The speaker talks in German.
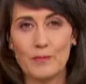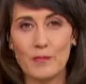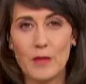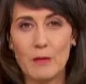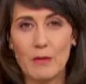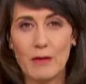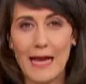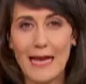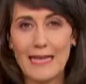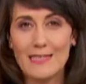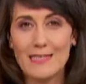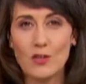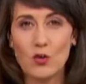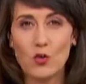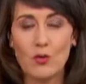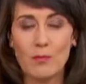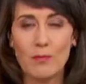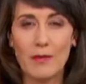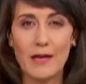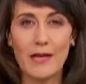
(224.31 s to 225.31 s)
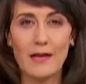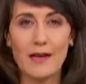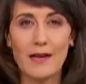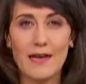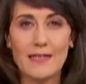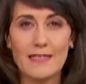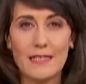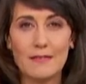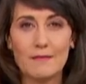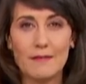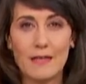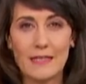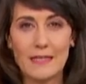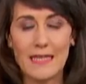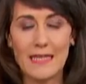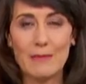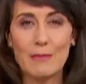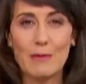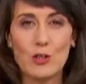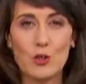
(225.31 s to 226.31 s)
Die Begeisterung bei der NASA war
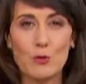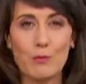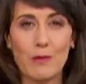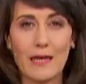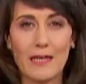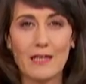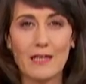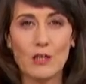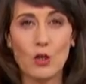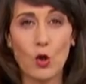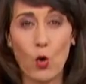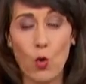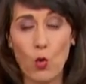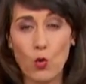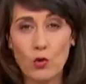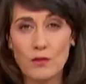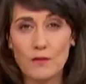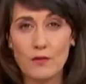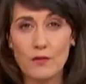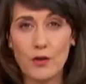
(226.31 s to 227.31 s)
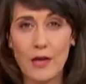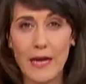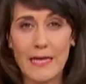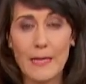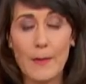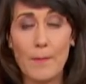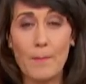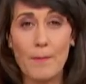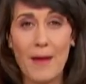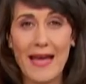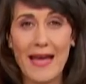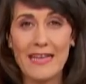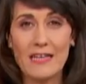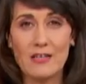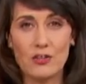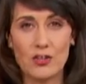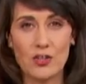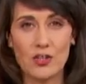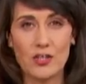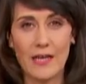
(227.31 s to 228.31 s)
dementsprechend groß. Von einem
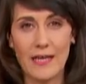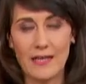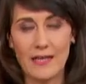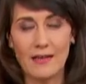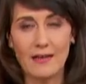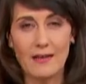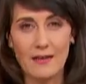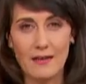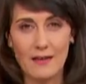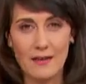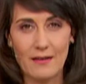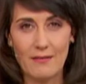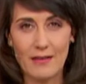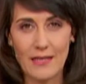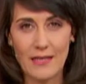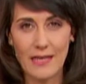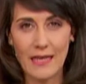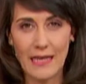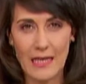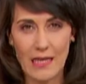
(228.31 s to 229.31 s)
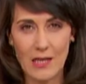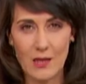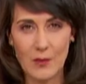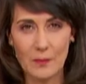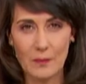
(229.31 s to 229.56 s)
Meilenstein war die Rede.